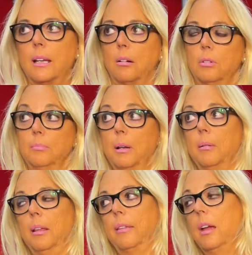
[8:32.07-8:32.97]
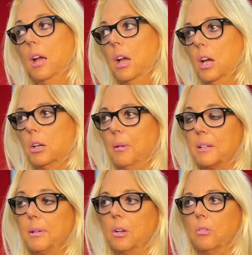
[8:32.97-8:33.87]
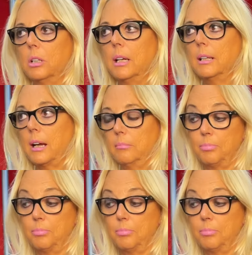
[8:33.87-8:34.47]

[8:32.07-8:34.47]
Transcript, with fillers: y alguien me dice, no me las mando con etiqueta.